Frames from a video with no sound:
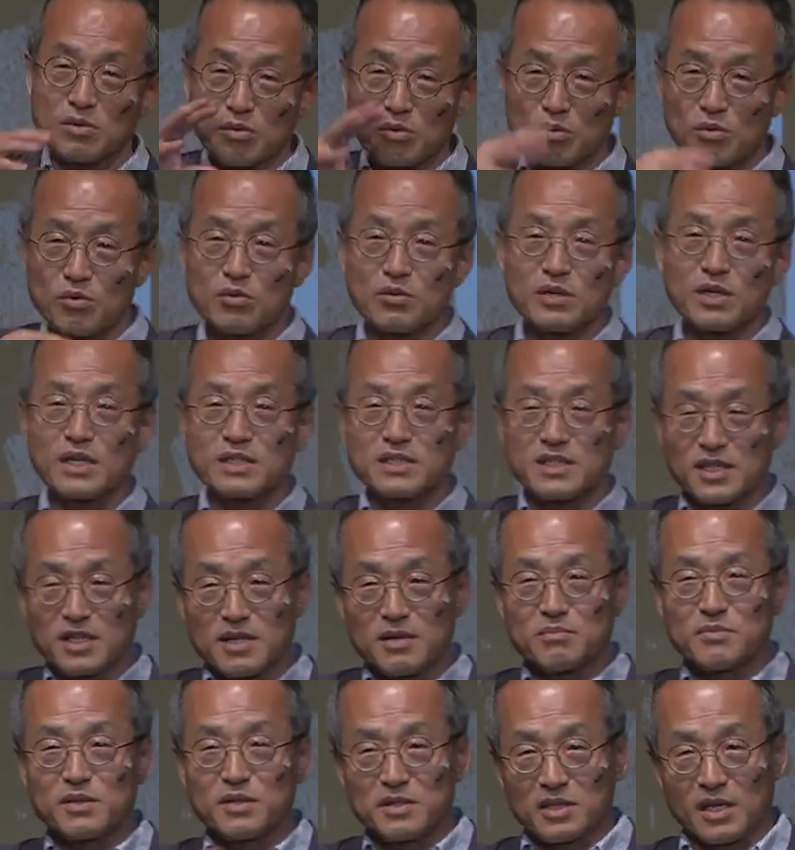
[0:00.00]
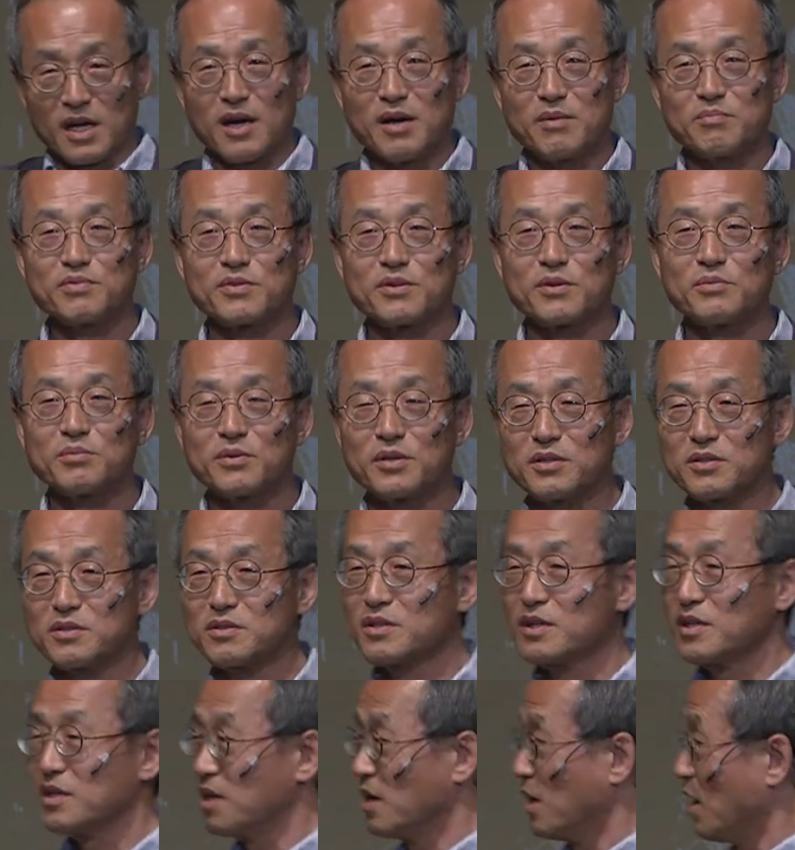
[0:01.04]
온갖 사람을 다
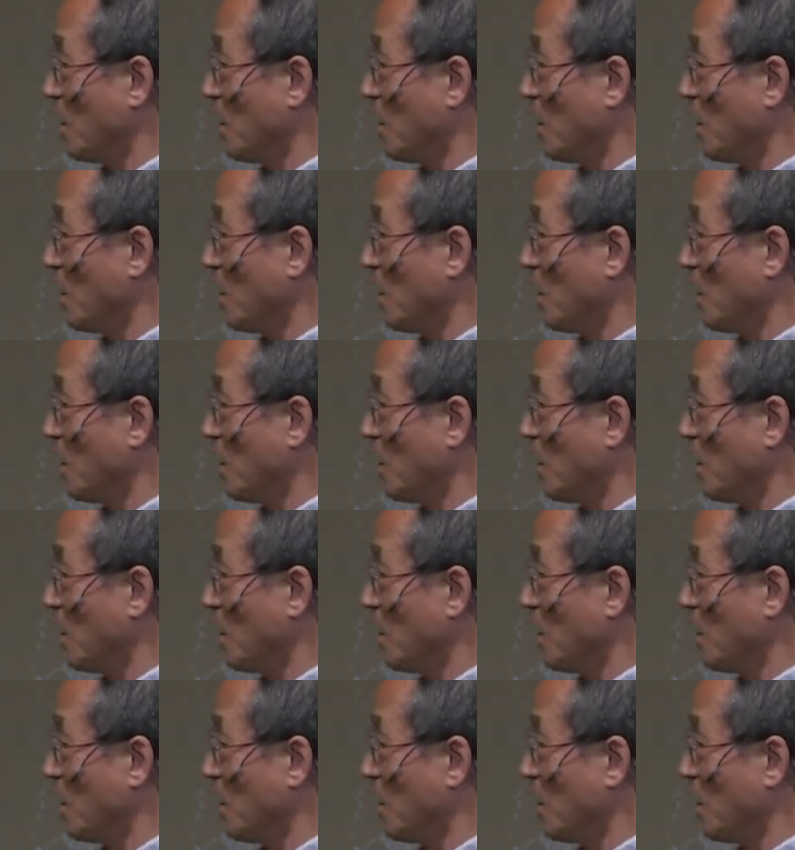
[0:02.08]
부려먹었는데